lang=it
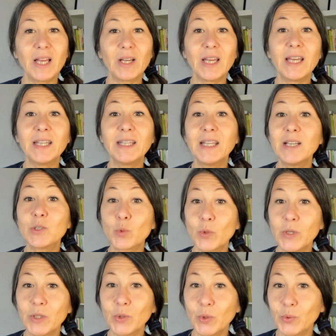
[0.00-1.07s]
e del suo
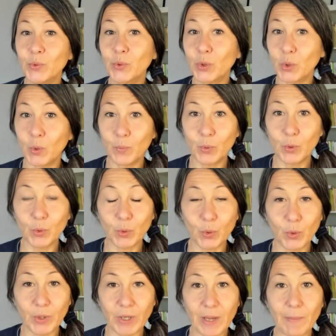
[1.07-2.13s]
incontro con
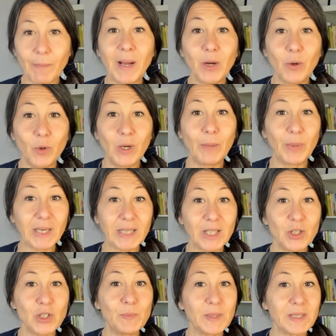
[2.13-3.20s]
Plutone, ma con la
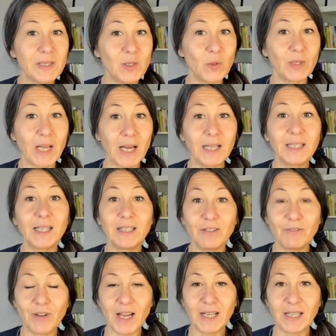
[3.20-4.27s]
partecipazione anche di
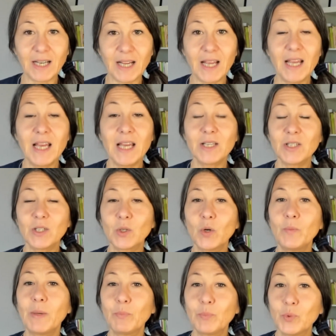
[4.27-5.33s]
Venere.
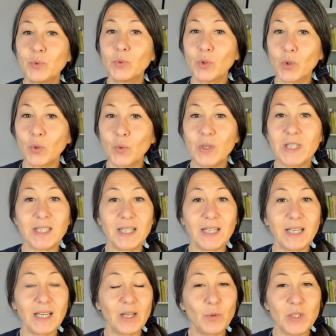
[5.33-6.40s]
Siccome appunto
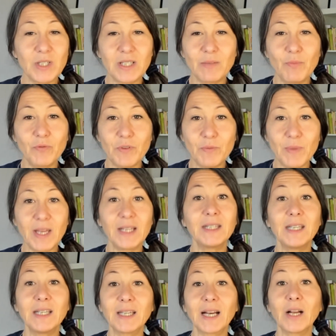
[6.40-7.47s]
queste, questi movimenti
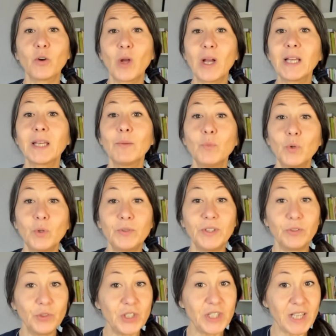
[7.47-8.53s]
creano anche molto
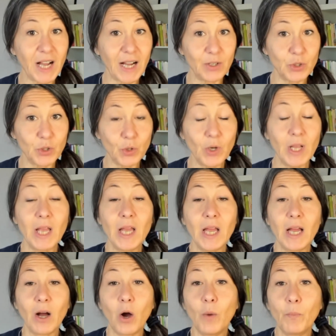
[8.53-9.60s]
disagio,
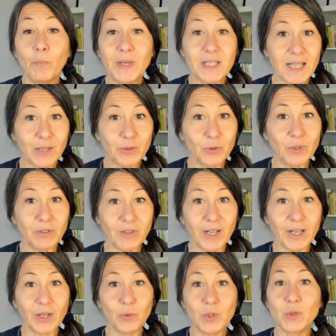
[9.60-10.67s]
ho pensato di
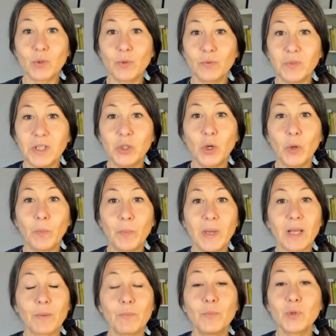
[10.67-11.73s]
fare questo video
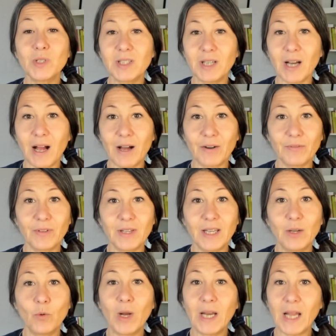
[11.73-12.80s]
per
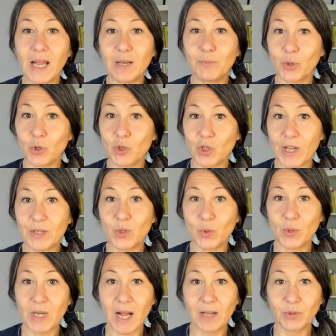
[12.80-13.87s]
mostrarvi qual è il processo
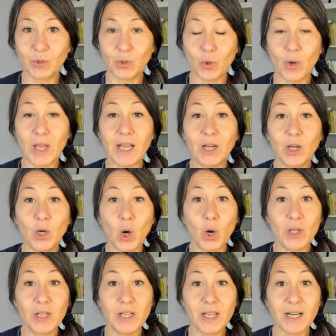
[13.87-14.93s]
in atto fatto e
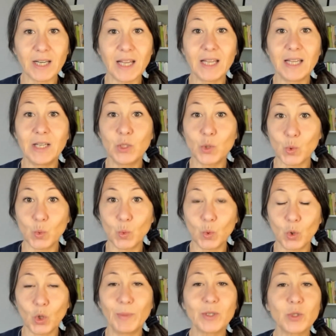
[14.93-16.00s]
coglierne il
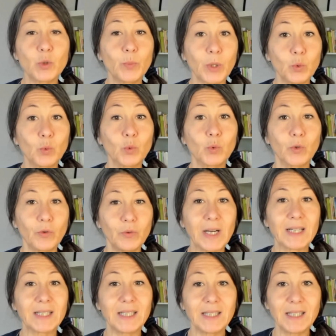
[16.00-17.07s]
succo, ma soprattutto
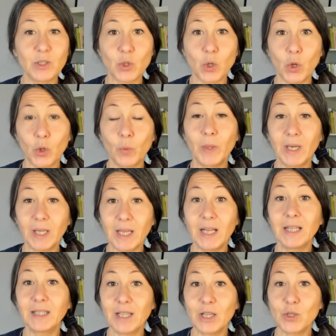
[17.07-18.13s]
farne tesoro, perché
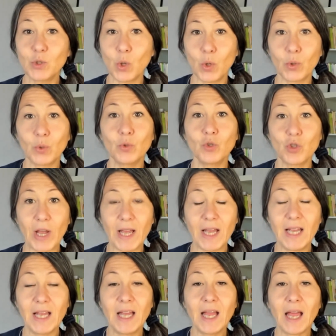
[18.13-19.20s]
il tesoro c'è
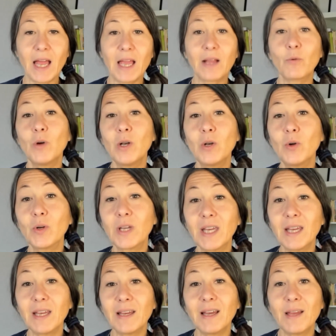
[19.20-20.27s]
è quello
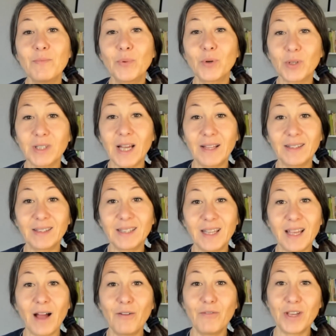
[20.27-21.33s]
che è importante
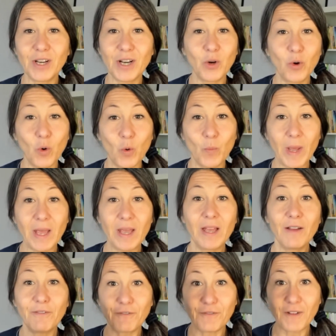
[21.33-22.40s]
avere come
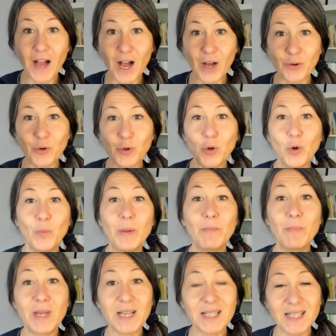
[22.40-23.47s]
faro, come
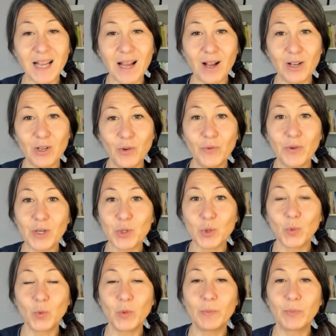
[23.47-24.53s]
bersaglio
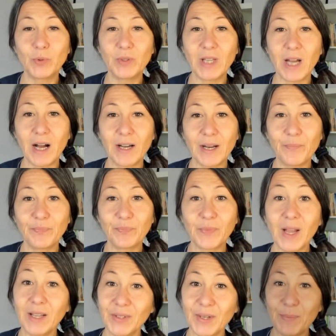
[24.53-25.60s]
verso cui puntare. A tra